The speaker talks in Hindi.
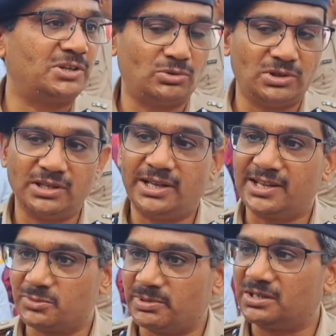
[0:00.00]
पेट्रोलिंग
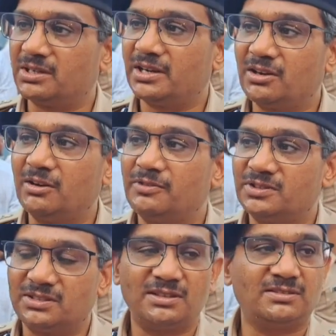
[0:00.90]
एक इंस्पेक्टर रैंक
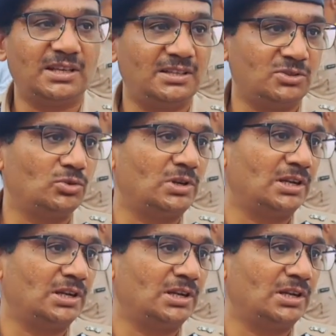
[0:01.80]
ऑफिसर्स के साथ जो